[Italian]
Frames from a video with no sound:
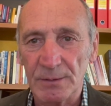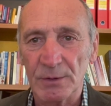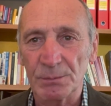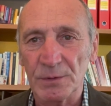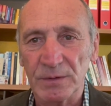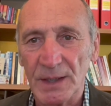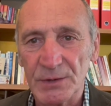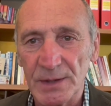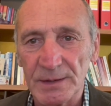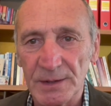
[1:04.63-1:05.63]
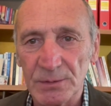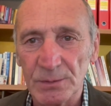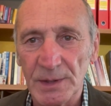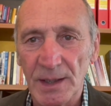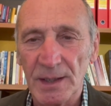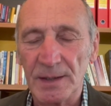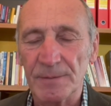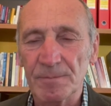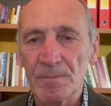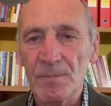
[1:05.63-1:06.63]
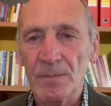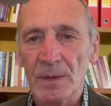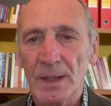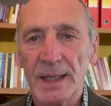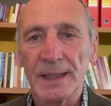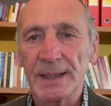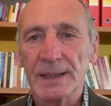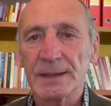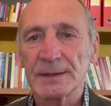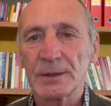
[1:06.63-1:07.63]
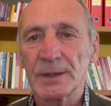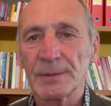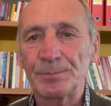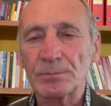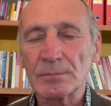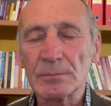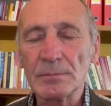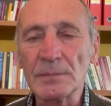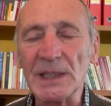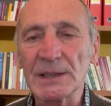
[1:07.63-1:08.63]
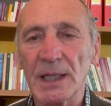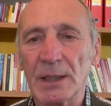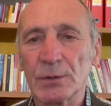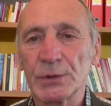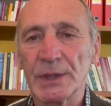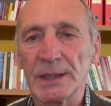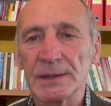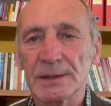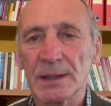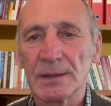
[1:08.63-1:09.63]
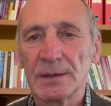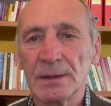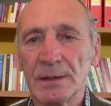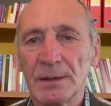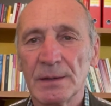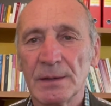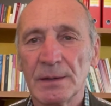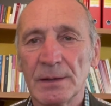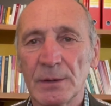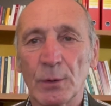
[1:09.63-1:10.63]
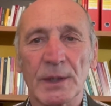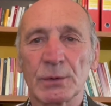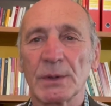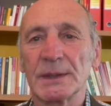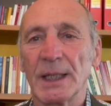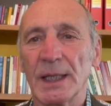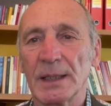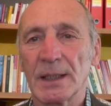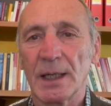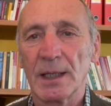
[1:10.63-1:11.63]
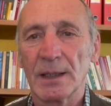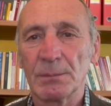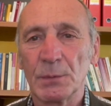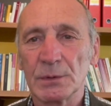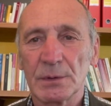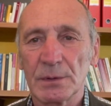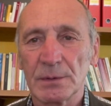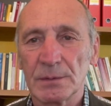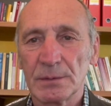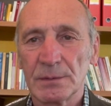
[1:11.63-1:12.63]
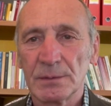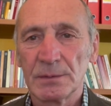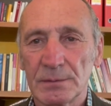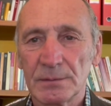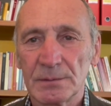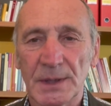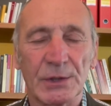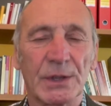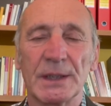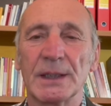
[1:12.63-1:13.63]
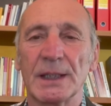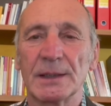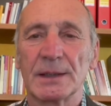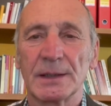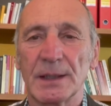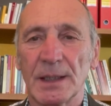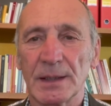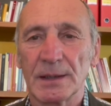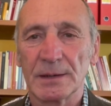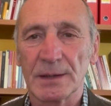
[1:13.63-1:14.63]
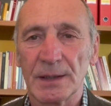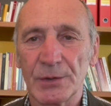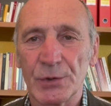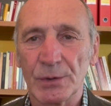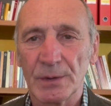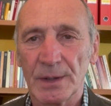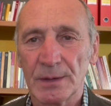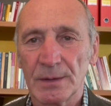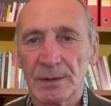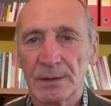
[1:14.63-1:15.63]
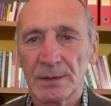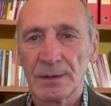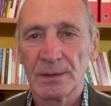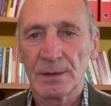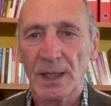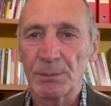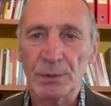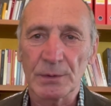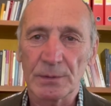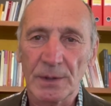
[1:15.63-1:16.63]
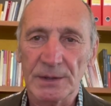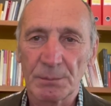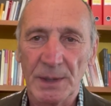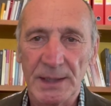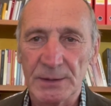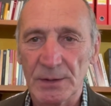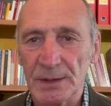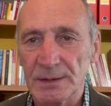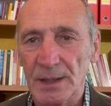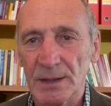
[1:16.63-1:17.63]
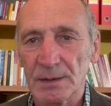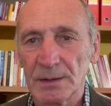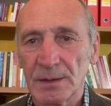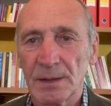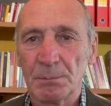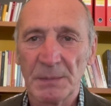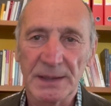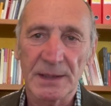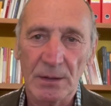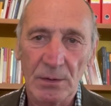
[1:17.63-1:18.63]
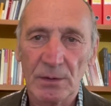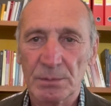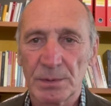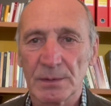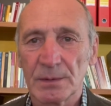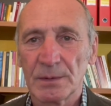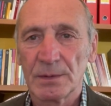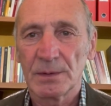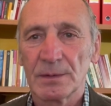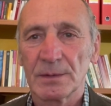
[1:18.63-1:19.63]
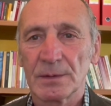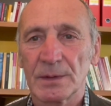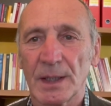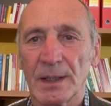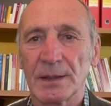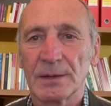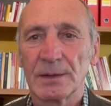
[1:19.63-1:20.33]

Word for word: quello più facile da studiare, e la negazione della coscienza o la sua delega al mondo trascendente della religione ha prodotto la separazione tra mente e corpo, tra